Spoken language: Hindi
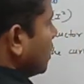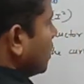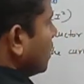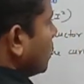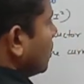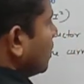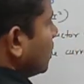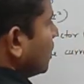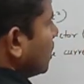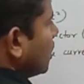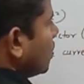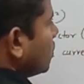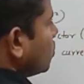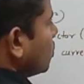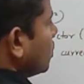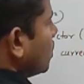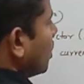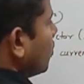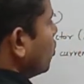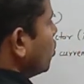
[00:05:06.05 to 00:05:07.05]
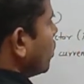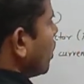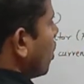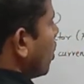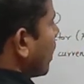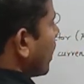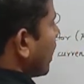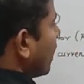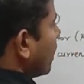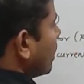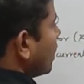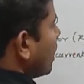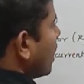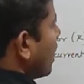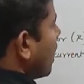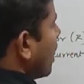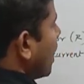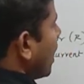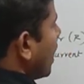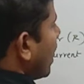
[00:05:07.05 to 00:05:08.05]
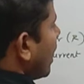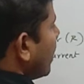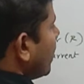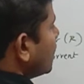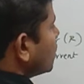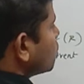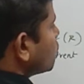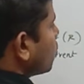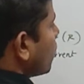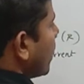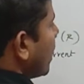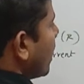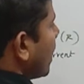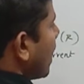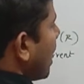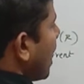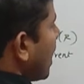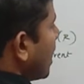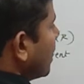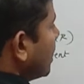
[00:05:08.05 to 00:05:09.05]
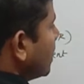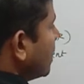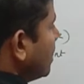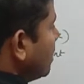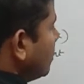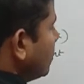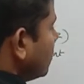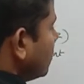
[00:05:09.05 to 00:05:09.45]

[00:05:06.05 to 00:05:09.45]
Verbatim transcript: तो डब्ल्यू क्या हो गया आई स्क्वायर आर टी